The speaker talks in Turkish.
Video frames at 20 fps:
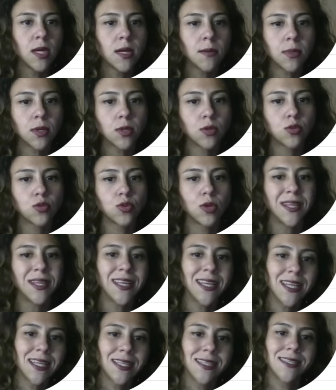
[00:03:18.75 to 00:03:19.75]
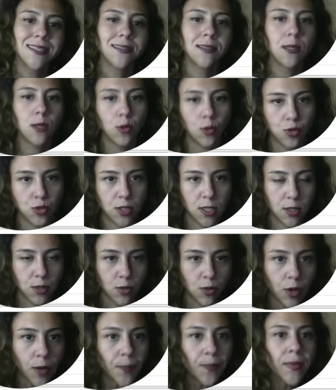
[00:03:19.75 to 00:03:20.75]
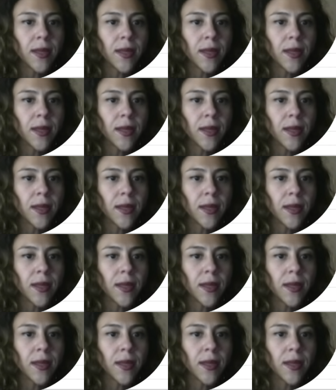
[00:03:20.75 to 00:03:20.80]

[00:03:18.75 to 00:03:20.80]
Bana şu an her ikisini de gösteriyor.